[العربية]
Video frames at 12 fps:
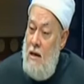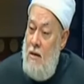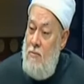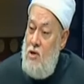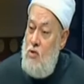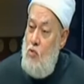
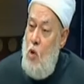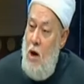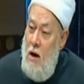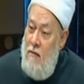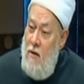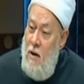اللي مش
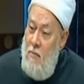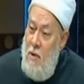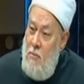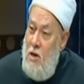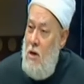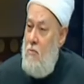معافى
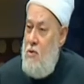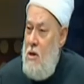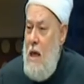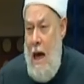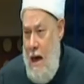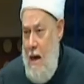ما بيحب
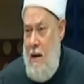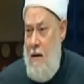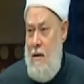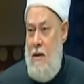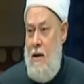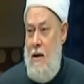لا
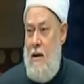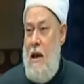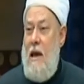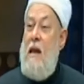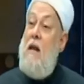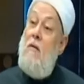
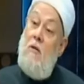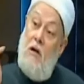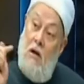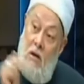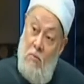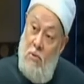لكن اللي
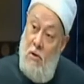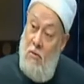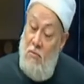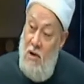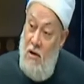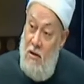بيحب
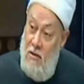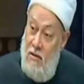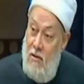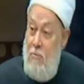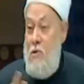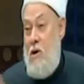ربنا
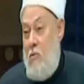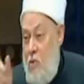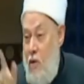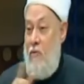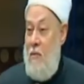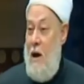مم. ربنا
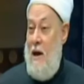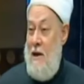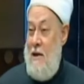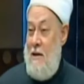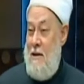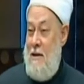بيقف معاه آه، من